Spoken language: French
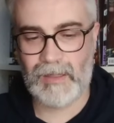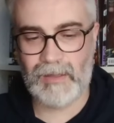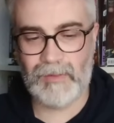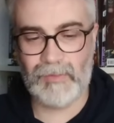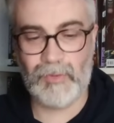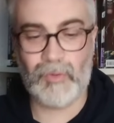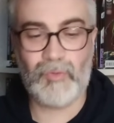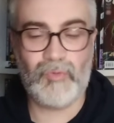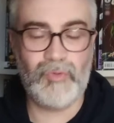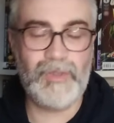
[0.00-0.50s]

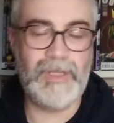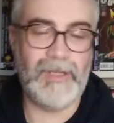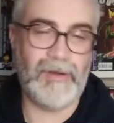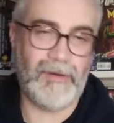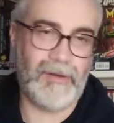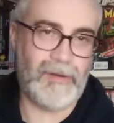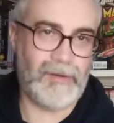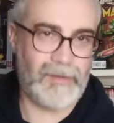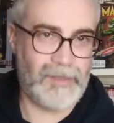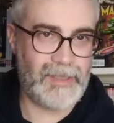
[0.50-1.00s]
donc oui,
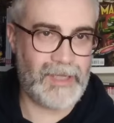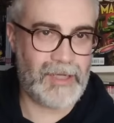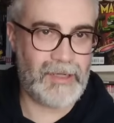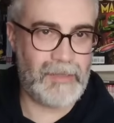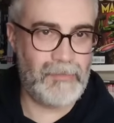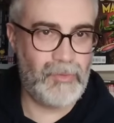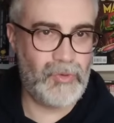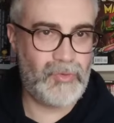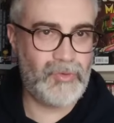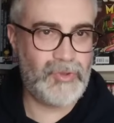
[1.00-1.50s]
il y a
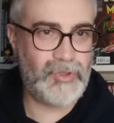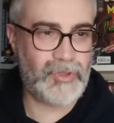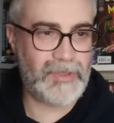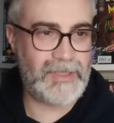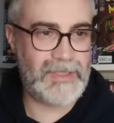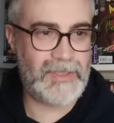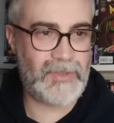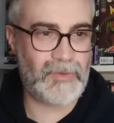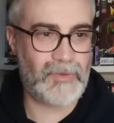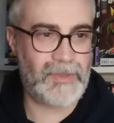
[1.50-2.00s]
quand même beaucoup de gens
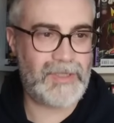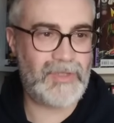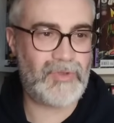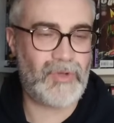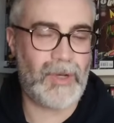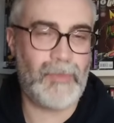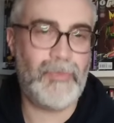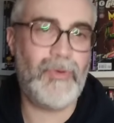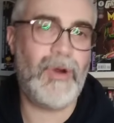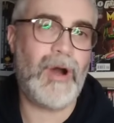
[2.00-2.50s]
qui sont, qui
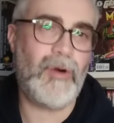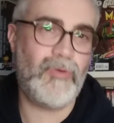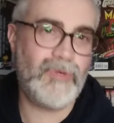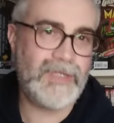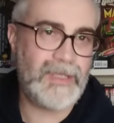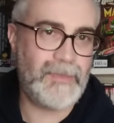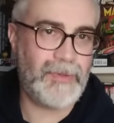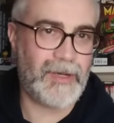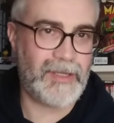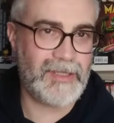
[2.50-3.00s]
sont un peu
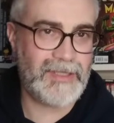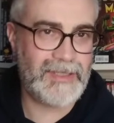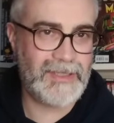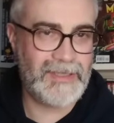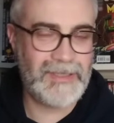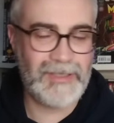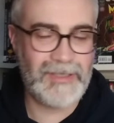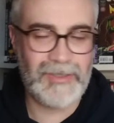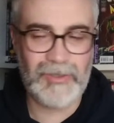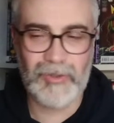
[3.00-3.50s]
arrosés par des
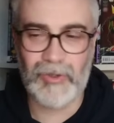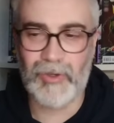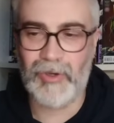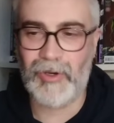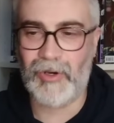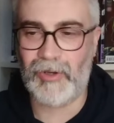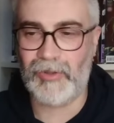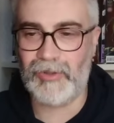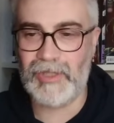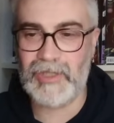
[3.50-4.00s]

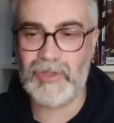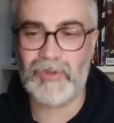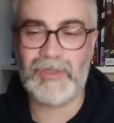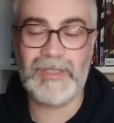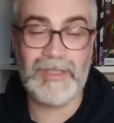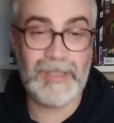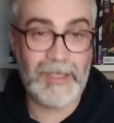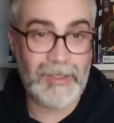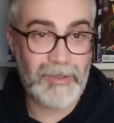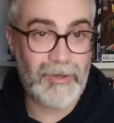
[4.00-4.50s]
éditeurs, des gens
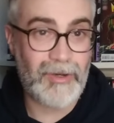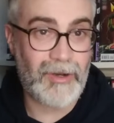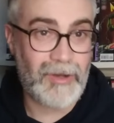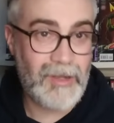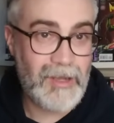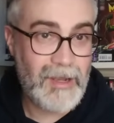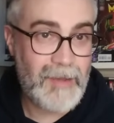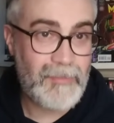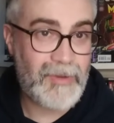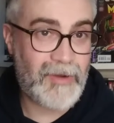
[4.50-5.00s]
qui
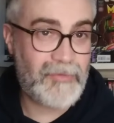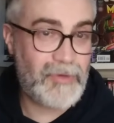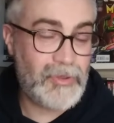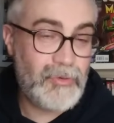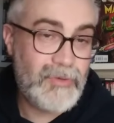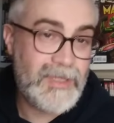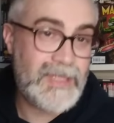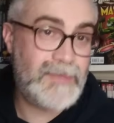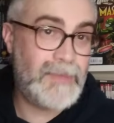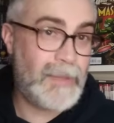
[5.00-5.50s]
d'ailleurs, parfois
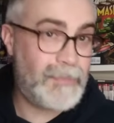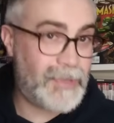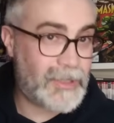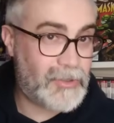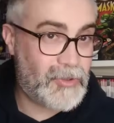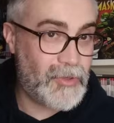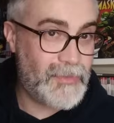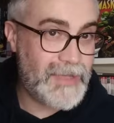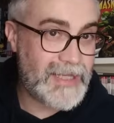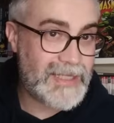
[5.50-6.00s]
ne lisent même pas
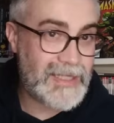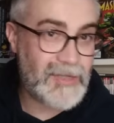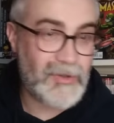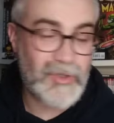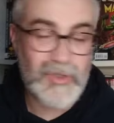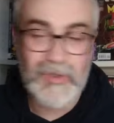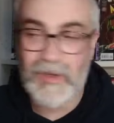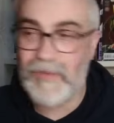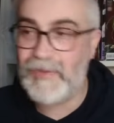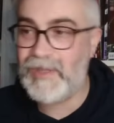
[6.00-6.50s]
de comics et
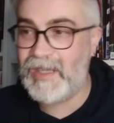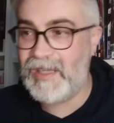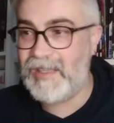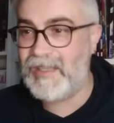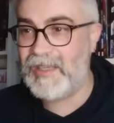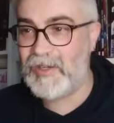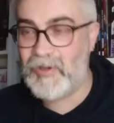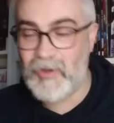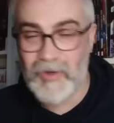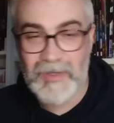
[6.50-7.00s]
reçoivent des,
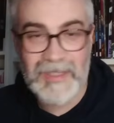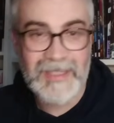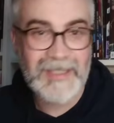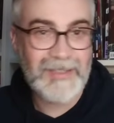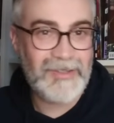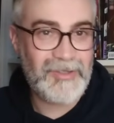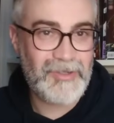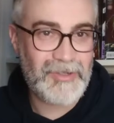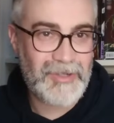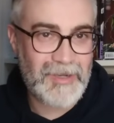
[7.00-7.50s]
des
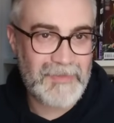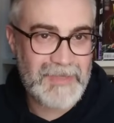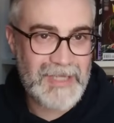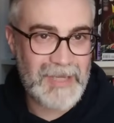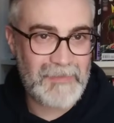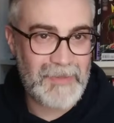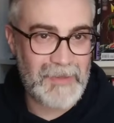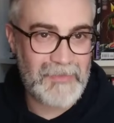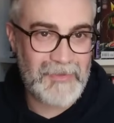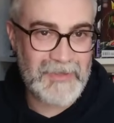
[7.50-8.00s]
colis comme
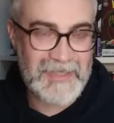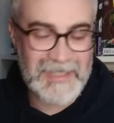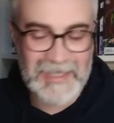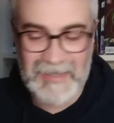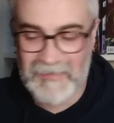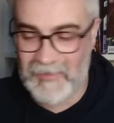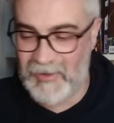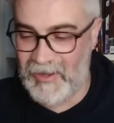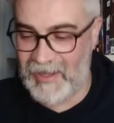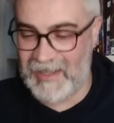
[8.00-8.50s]
c'est pas
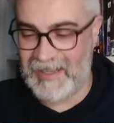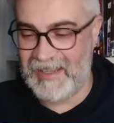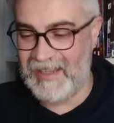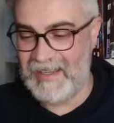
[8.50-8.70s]
possible,